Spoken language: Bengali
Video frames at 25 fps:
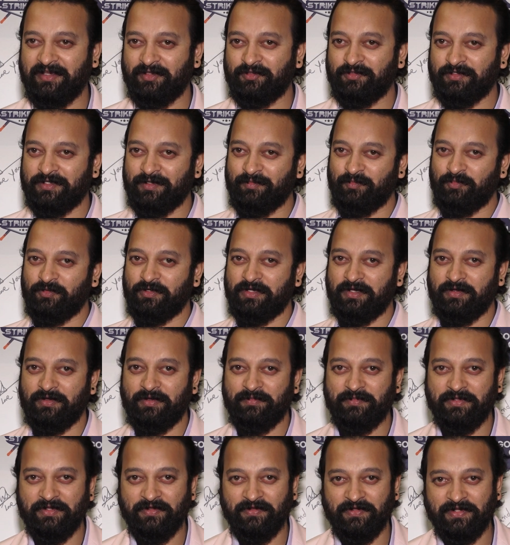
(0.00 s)
অতটা বুড়াও
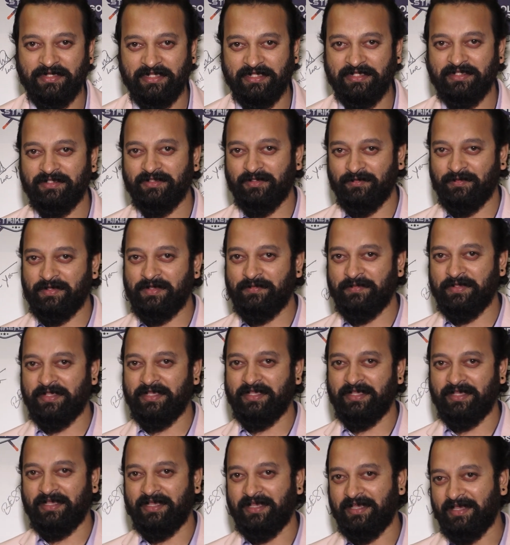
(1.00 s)
আমি হই নাই তবে আমি
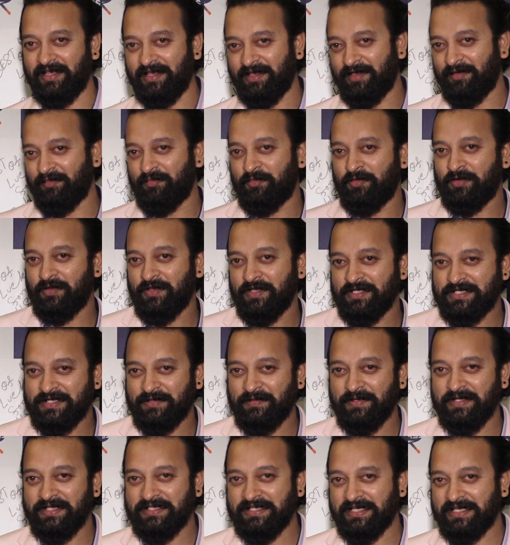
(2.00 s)
বুড়ো
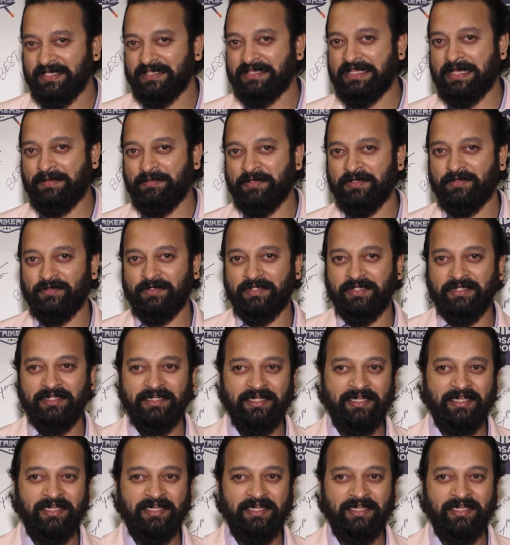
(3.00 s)
হিসেবে নিজেকে দাবি করি